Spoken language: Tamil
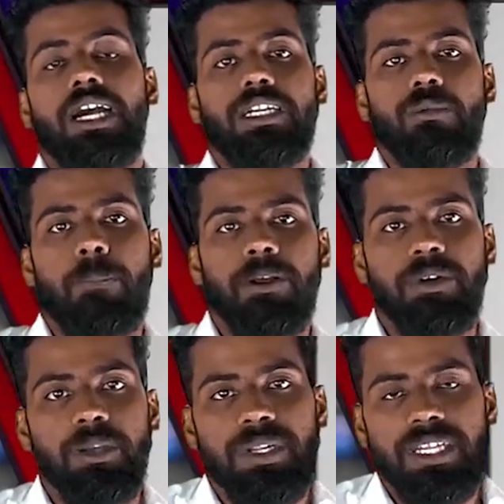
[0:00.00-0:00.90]
எட்டு முப்பது
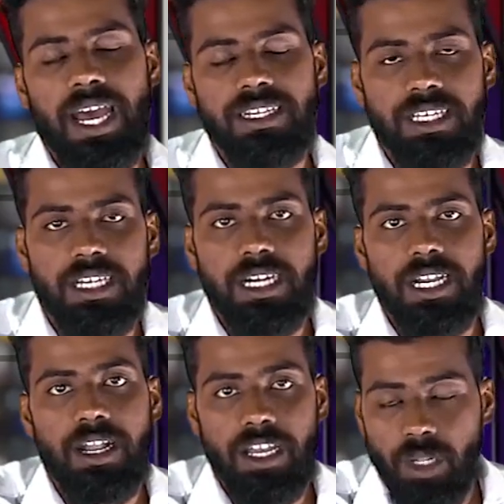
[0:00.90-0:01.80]
மணி பிரதான
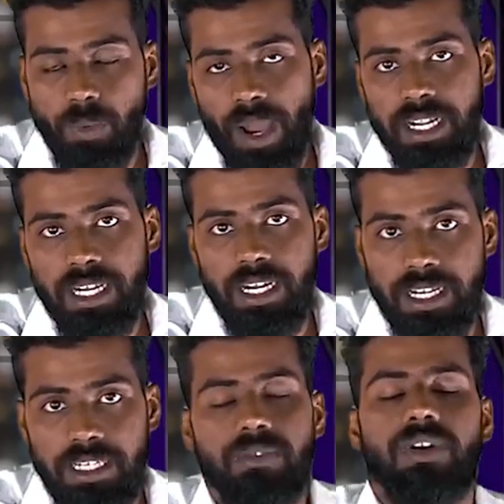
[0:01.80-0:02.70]
செய்திகளில் எதிர்பாருங்கள்
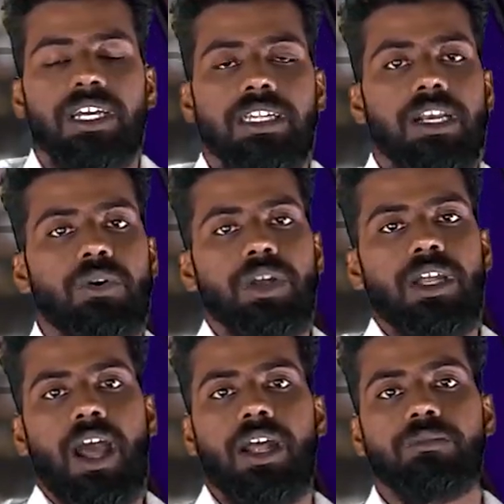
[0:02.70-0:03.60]
என்கிற விடயத்தை கூறி
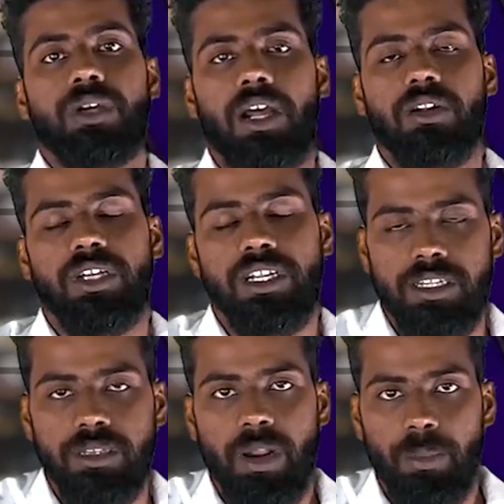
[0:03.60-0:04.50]
நானும்
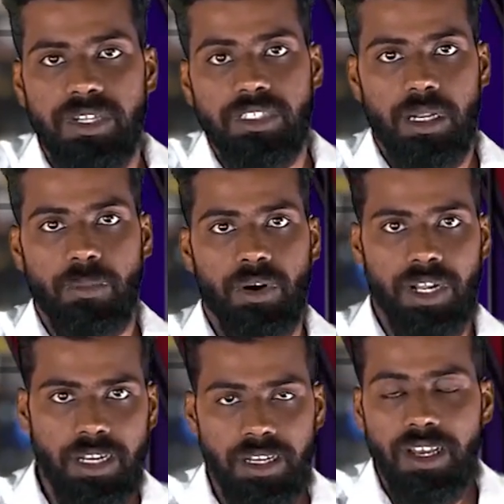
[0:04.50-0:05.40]
காணொலியிலிருந்து விடைபெற்று செல்ல
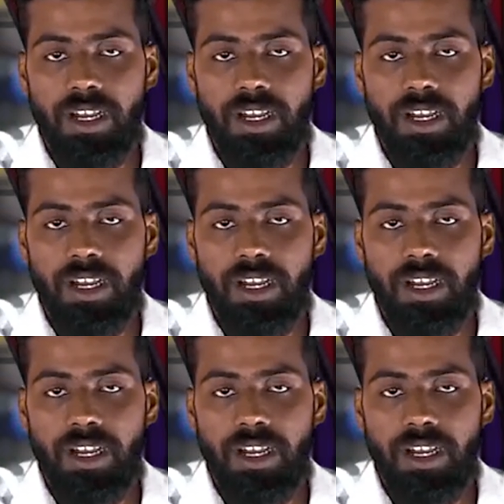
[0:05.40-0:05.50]
போகிறேன்